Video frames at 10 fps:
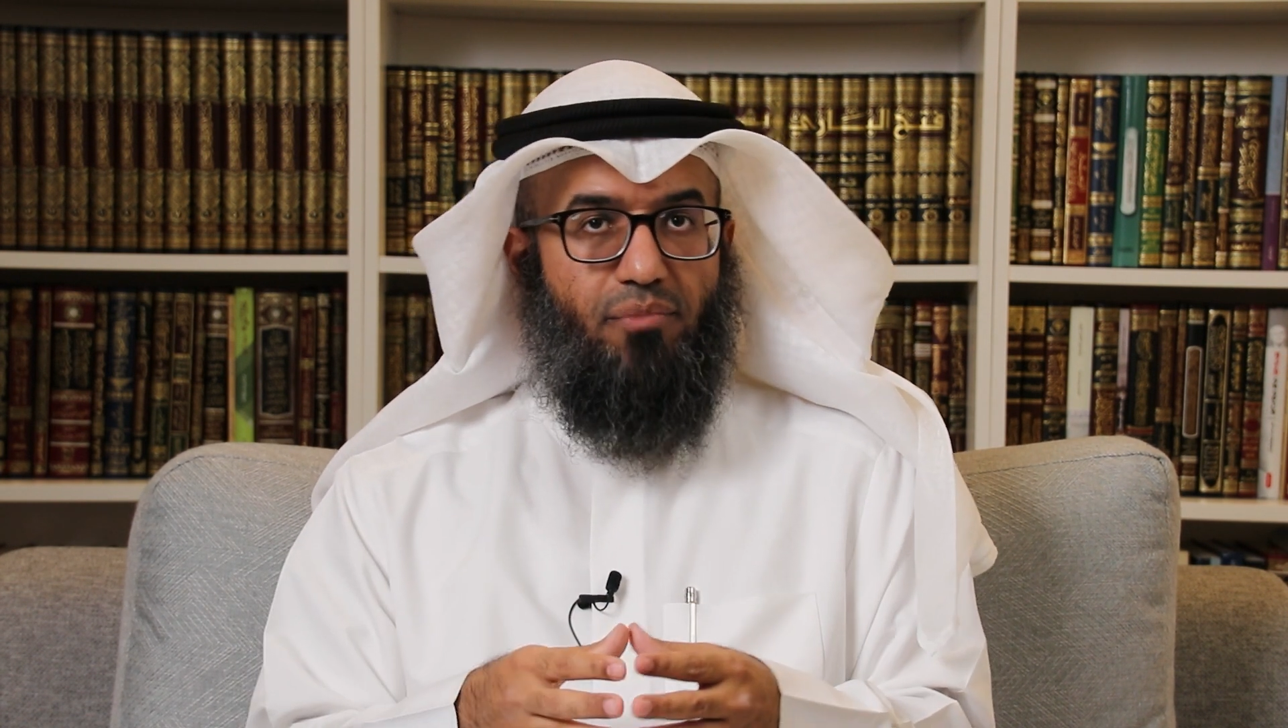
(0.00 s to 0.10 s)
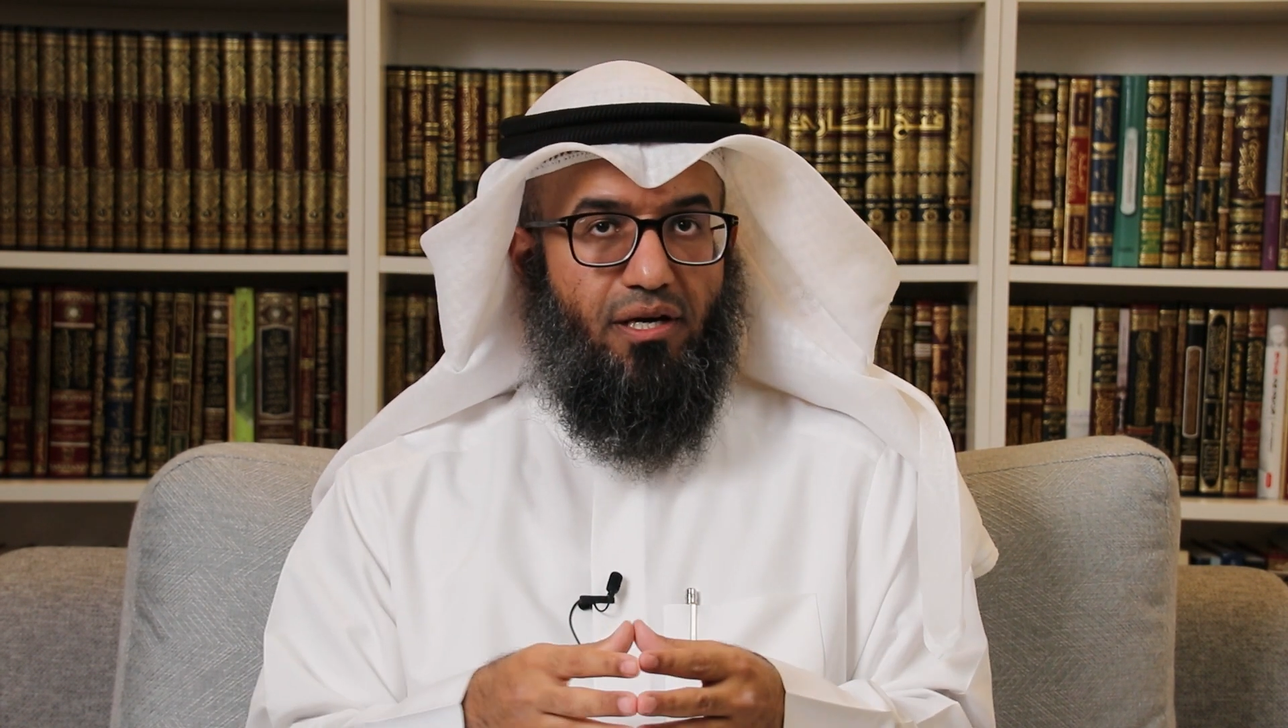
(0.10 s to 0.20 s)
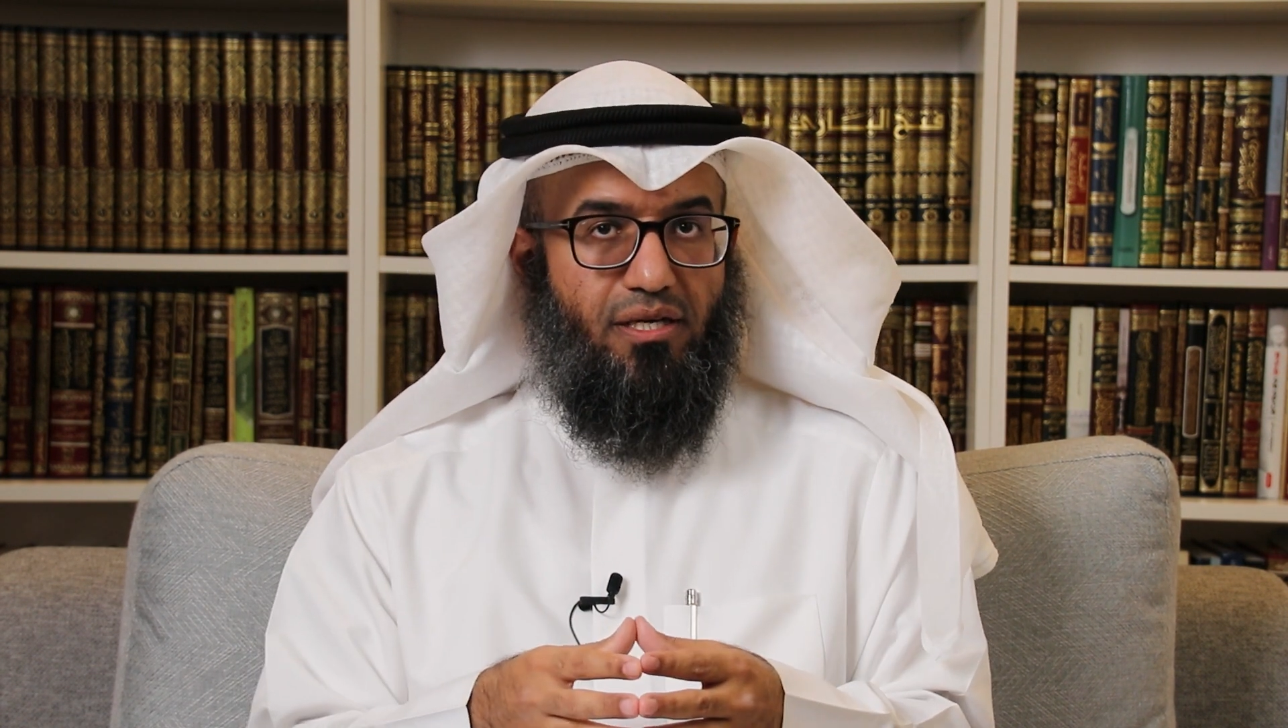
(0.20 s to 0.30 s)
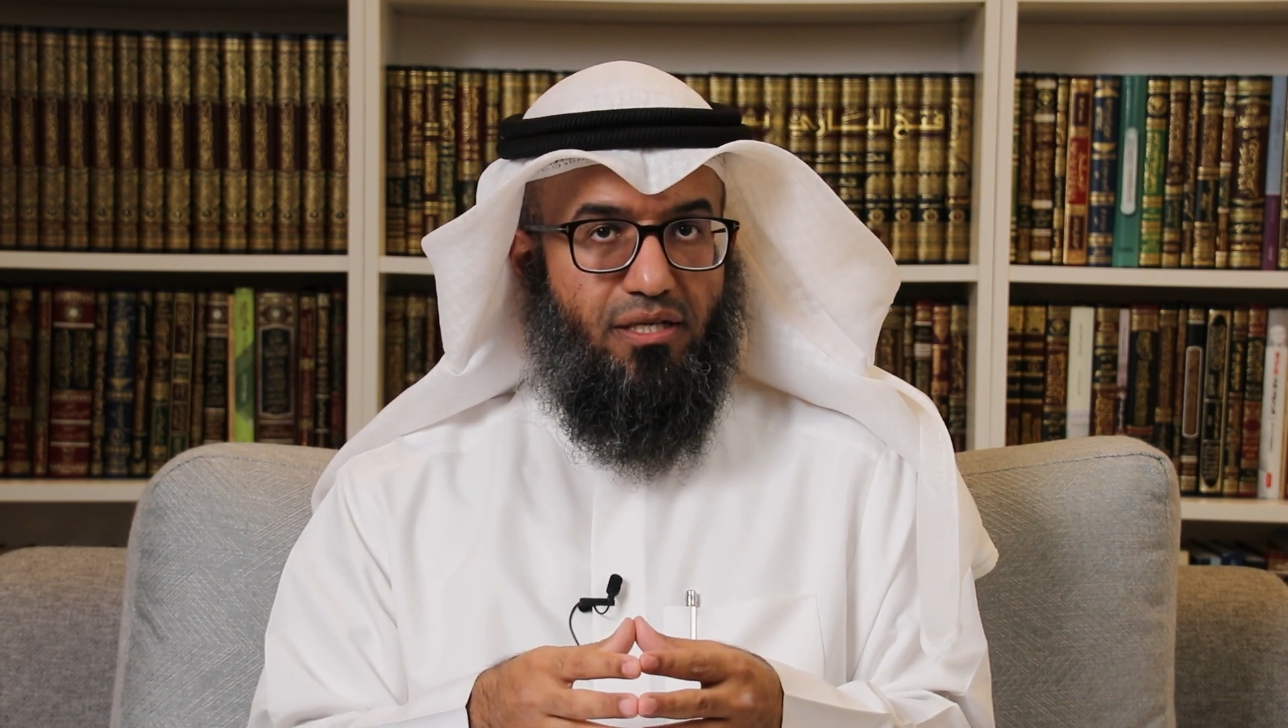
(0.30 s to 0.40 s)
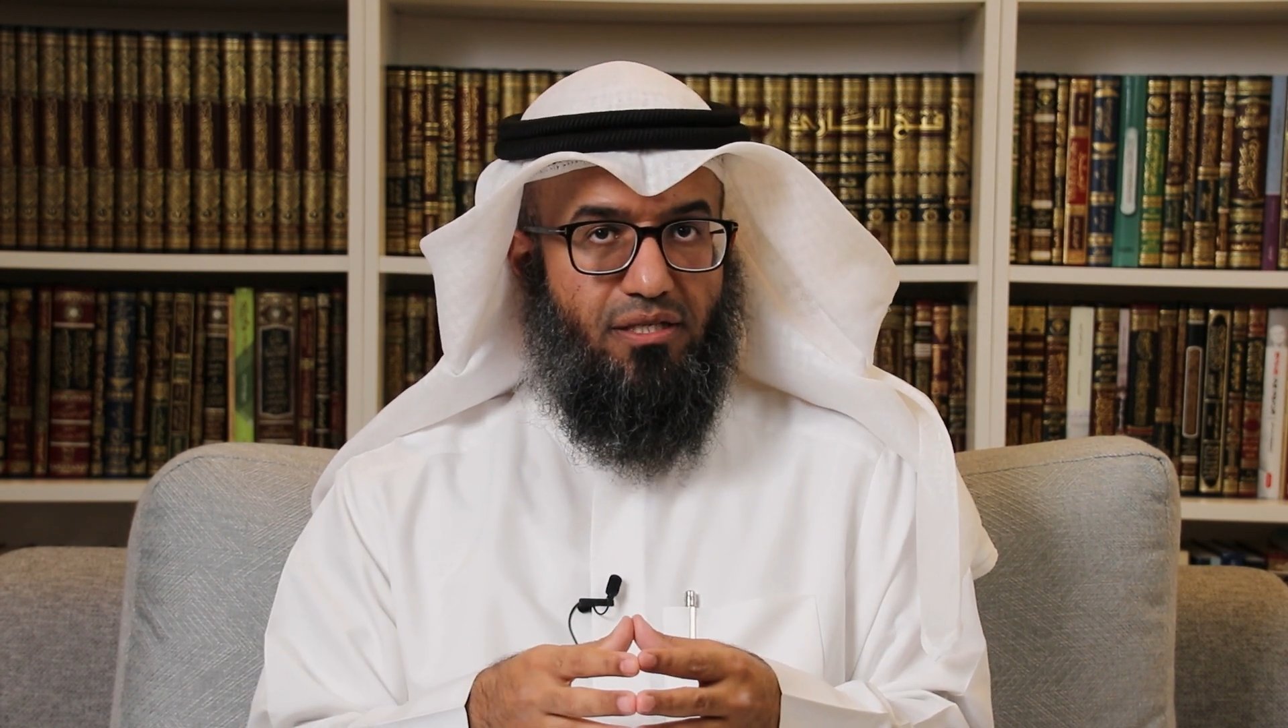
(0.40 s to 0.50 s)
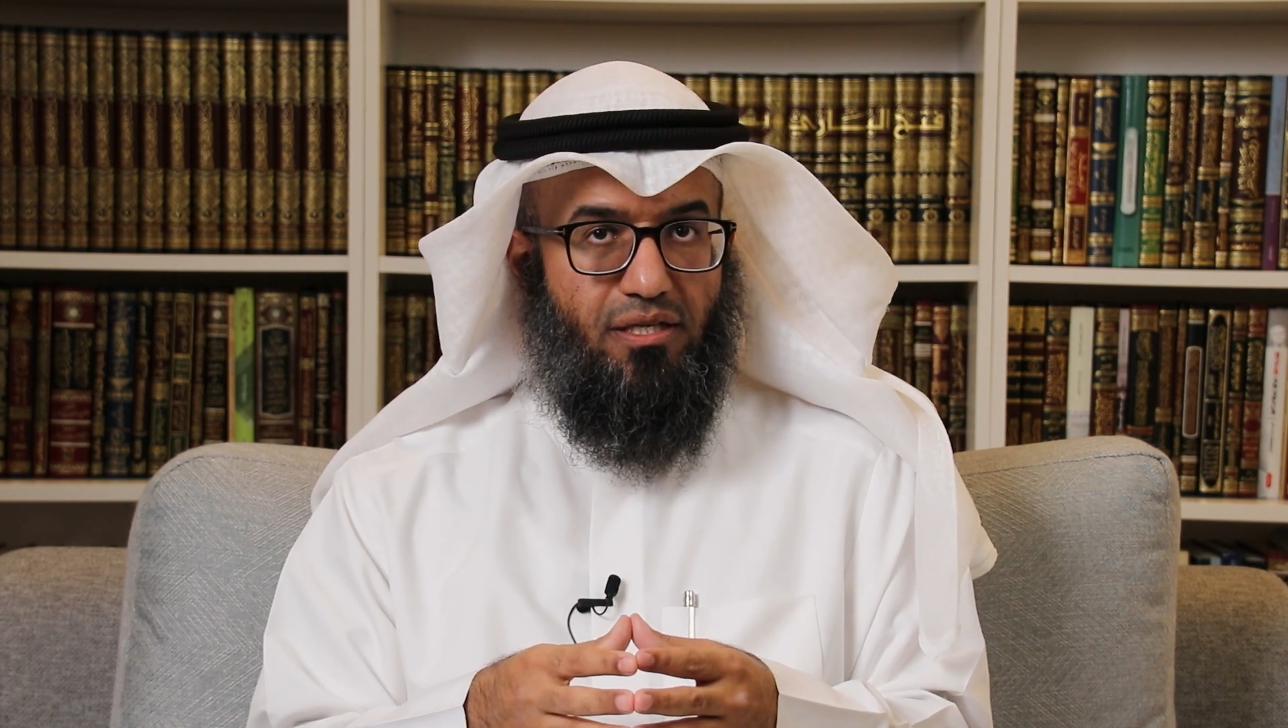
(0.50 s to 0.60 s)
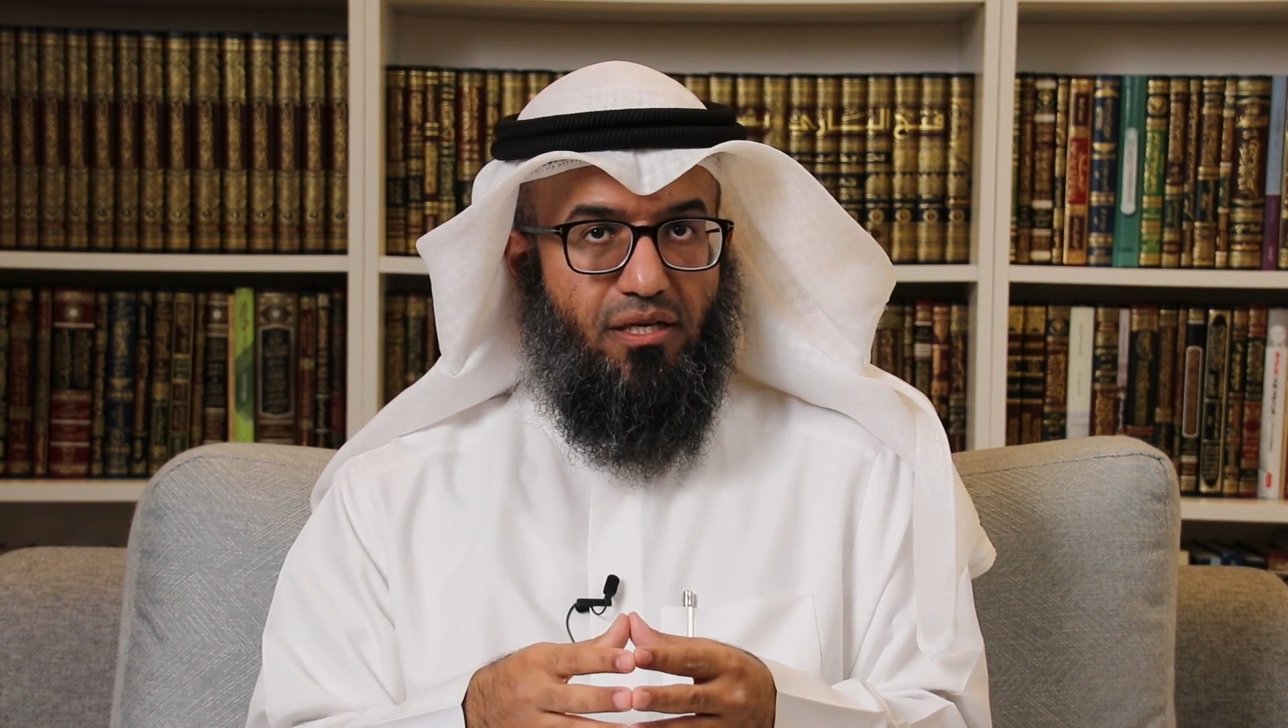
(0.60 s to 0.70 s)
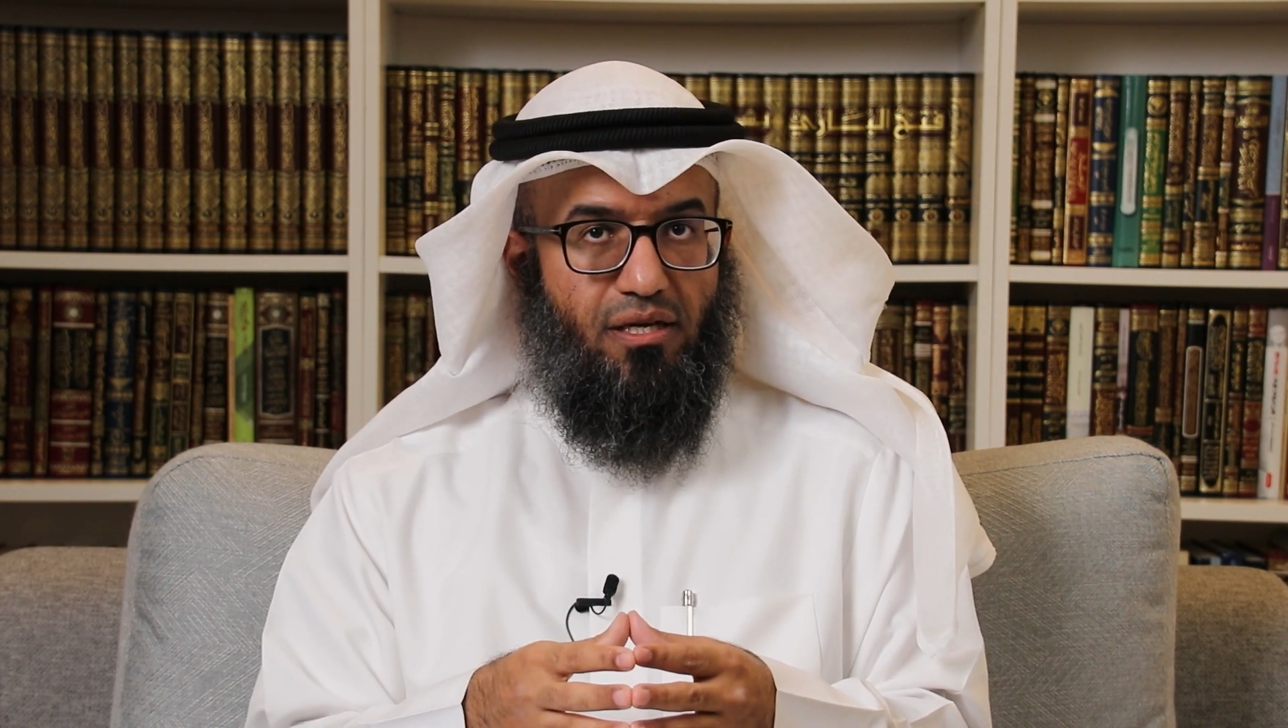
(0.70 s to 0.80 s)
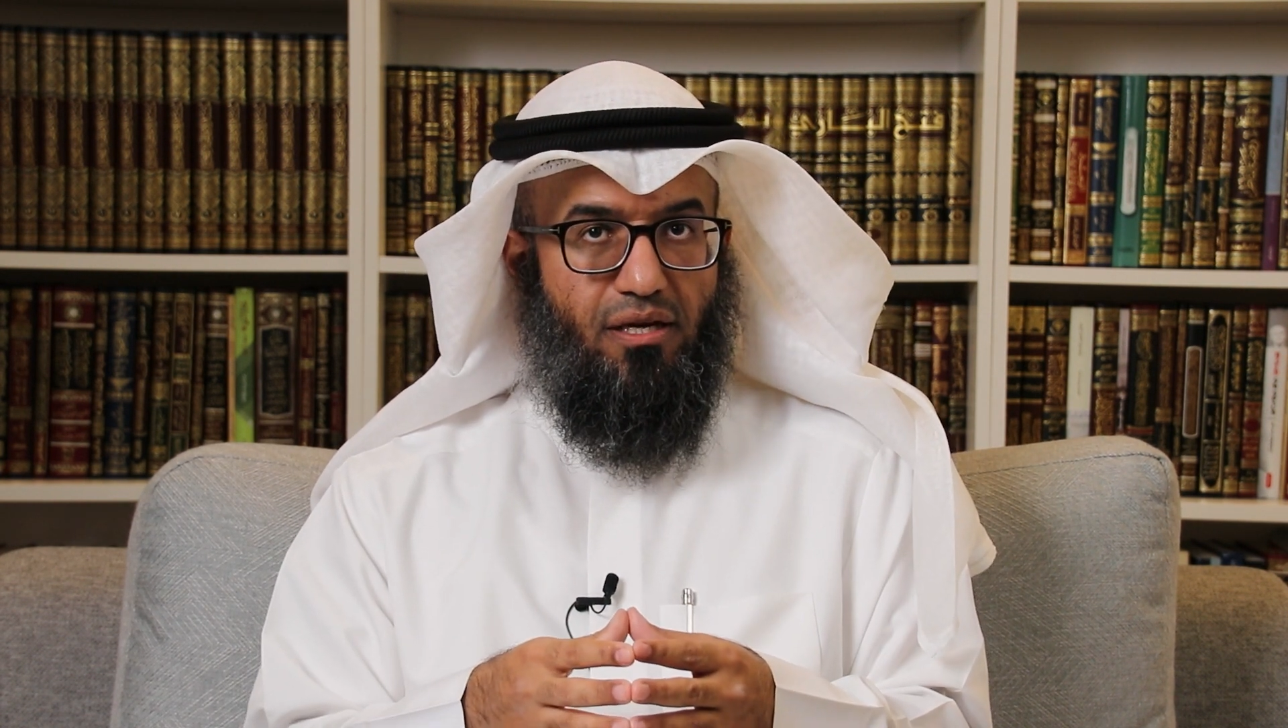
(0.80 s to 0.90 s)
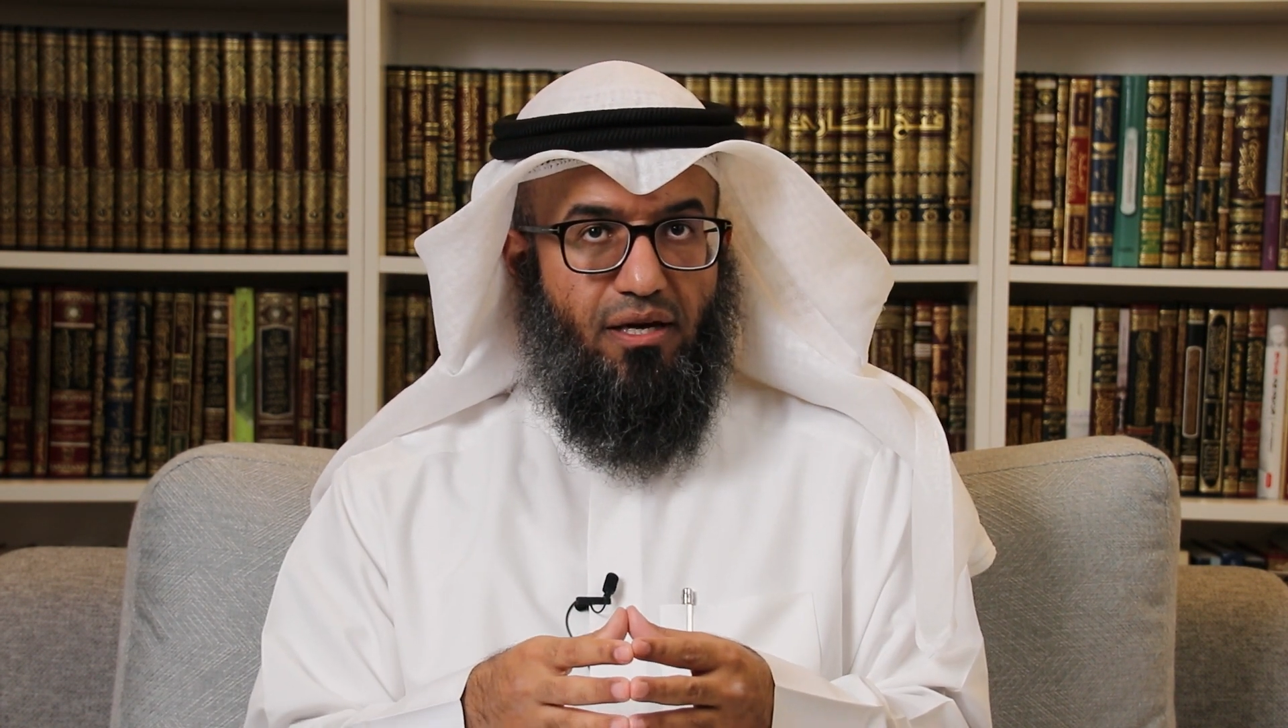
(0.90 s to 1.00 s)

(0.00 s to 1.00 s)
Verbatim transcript: بقيه